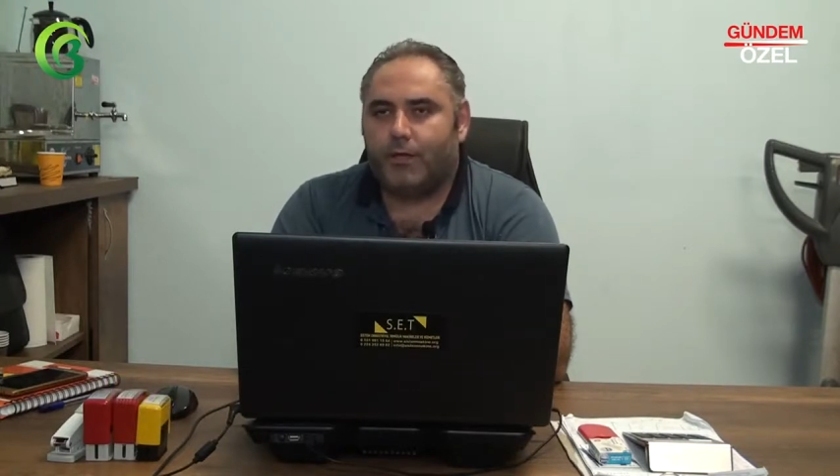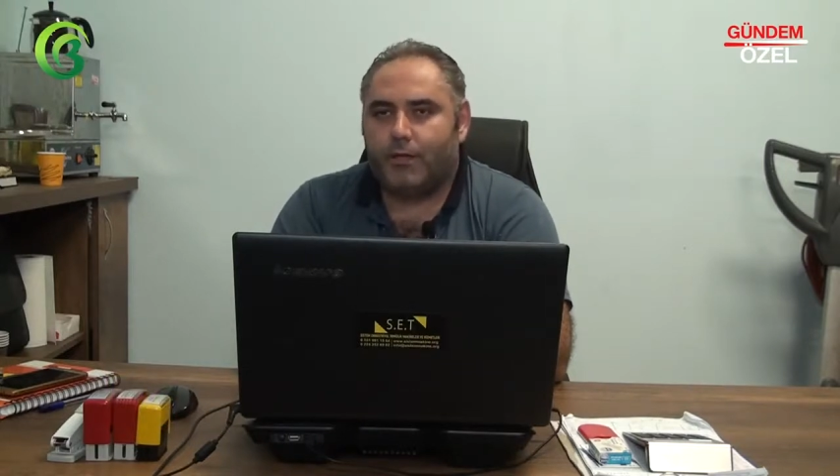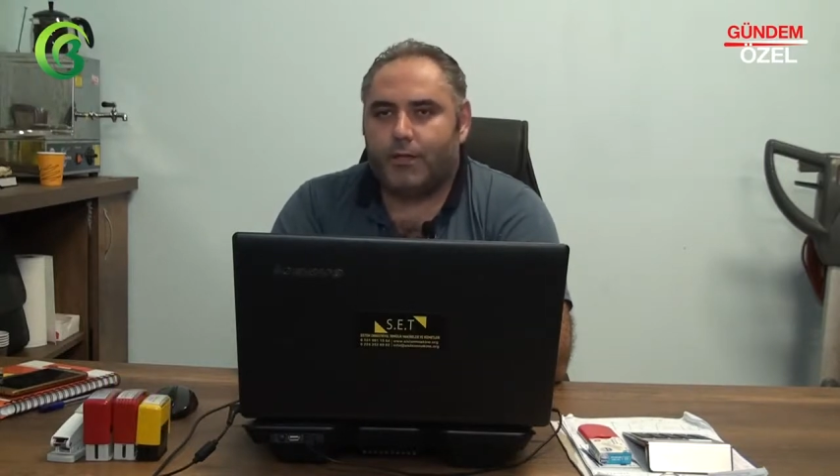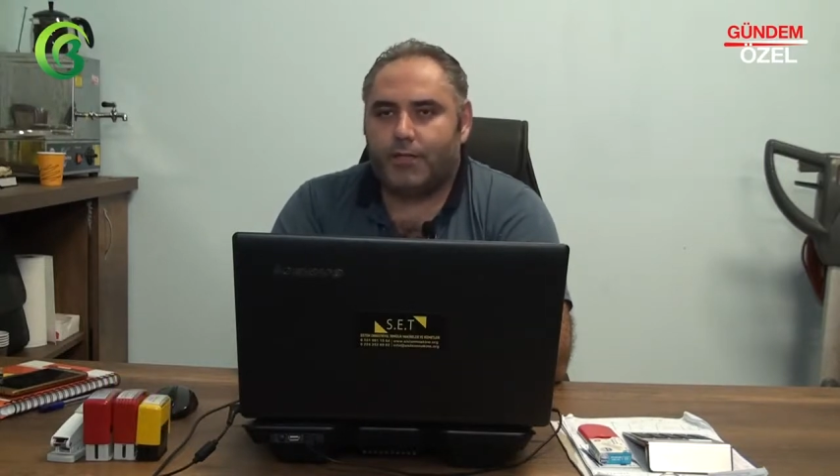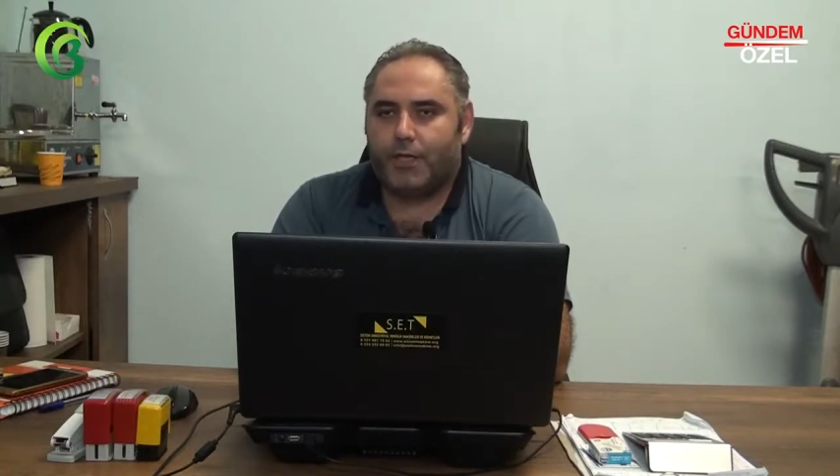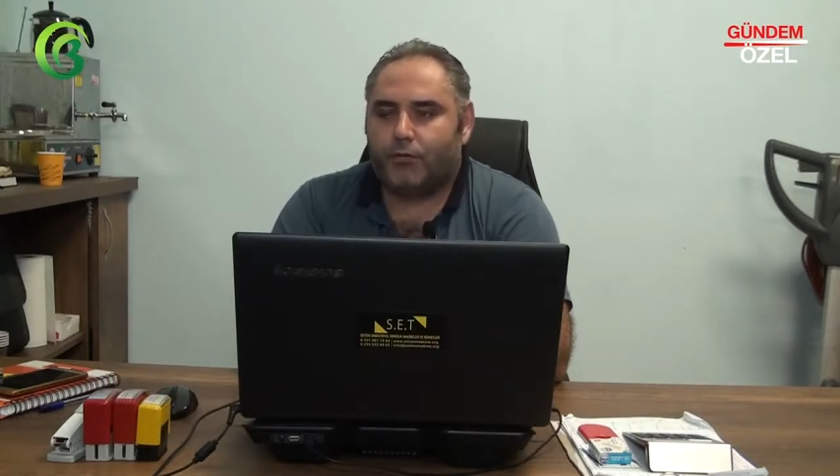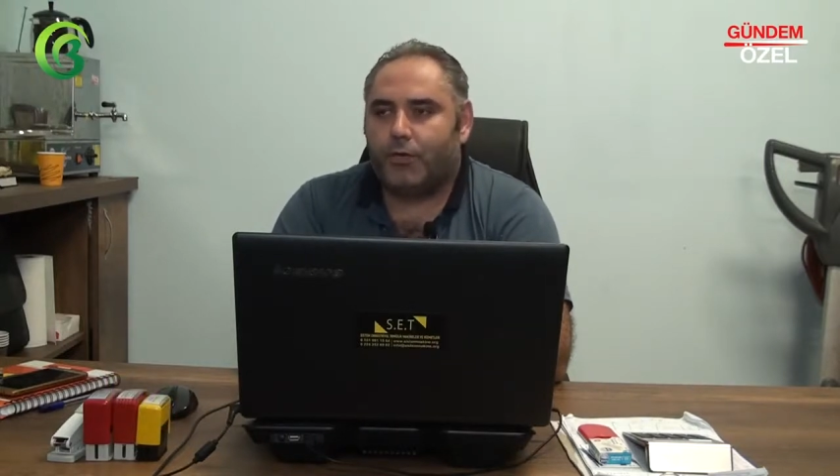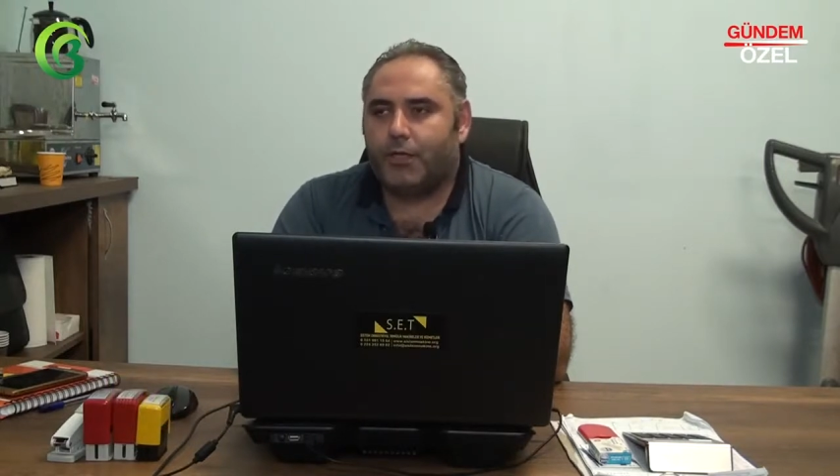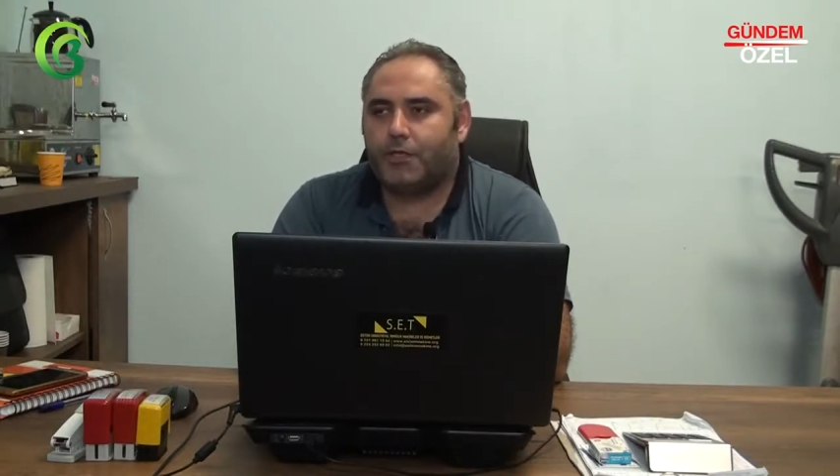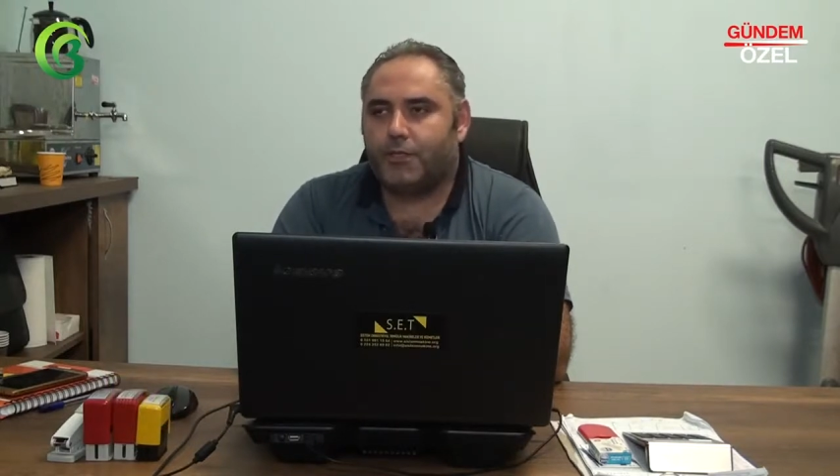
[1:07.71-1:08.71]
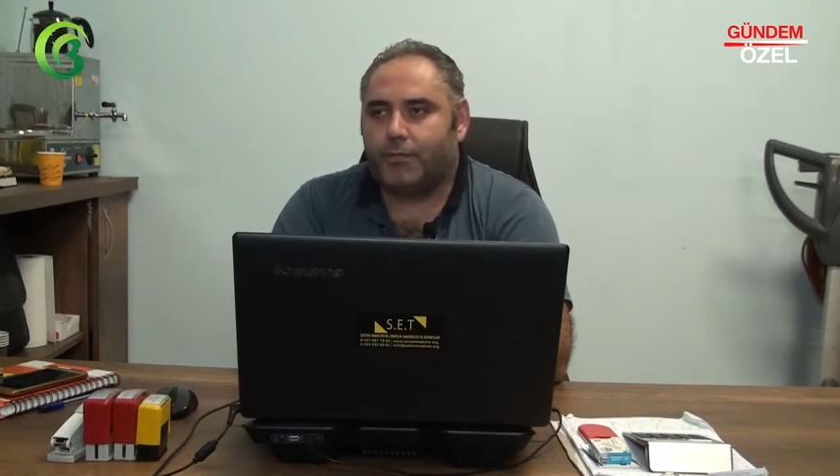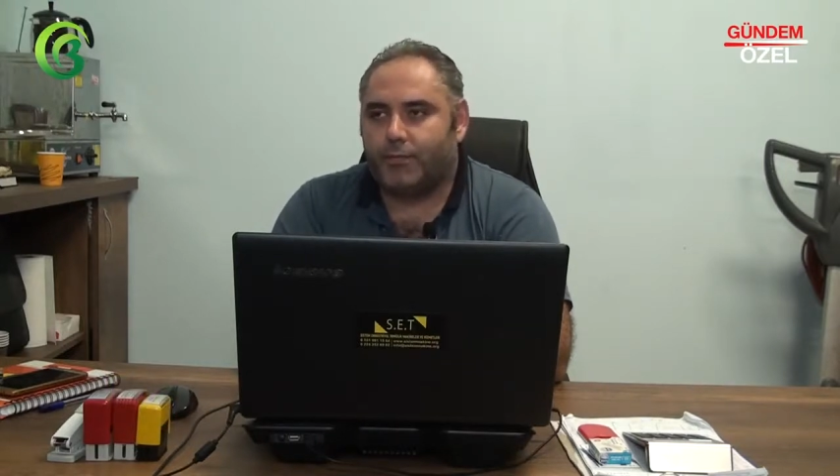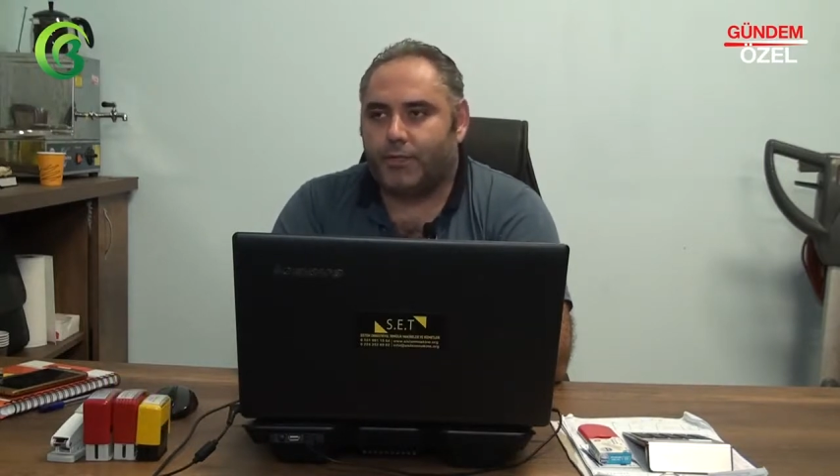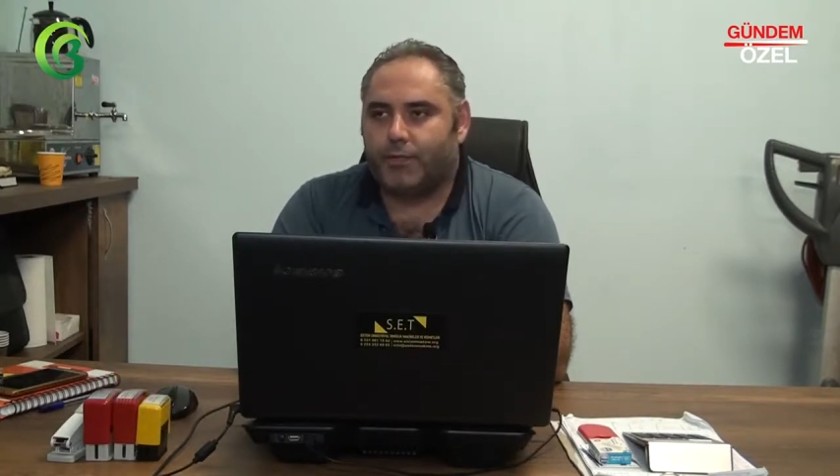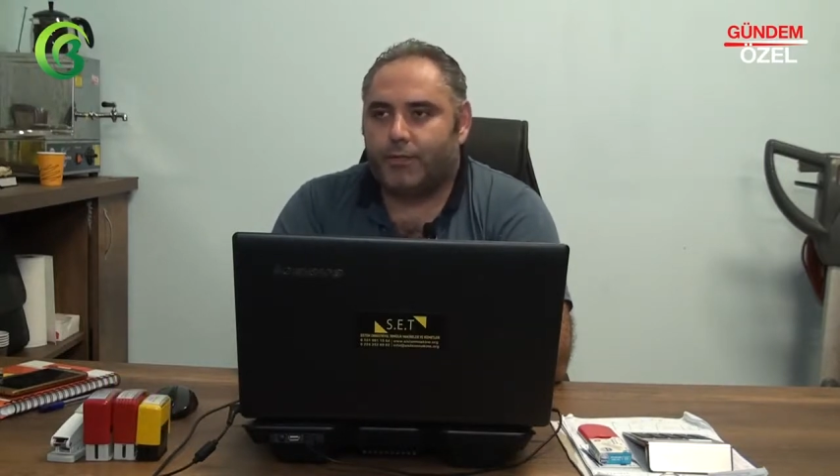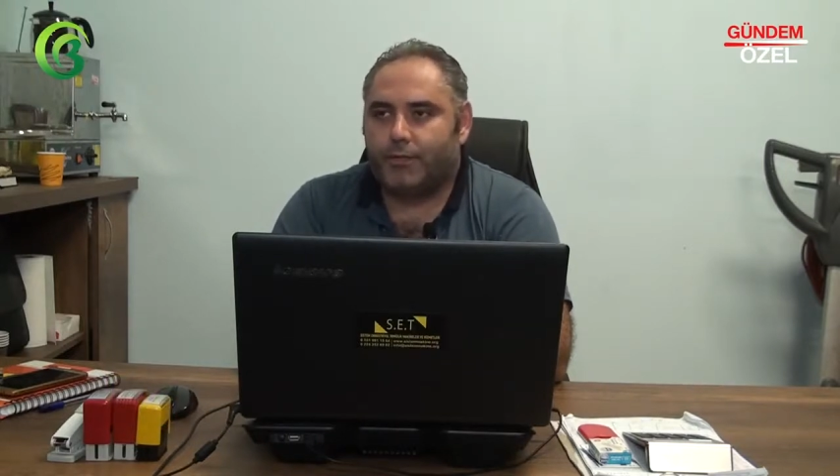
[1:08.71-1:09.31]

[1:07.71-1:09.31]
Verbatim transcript: e, sektöre giriş yaptık.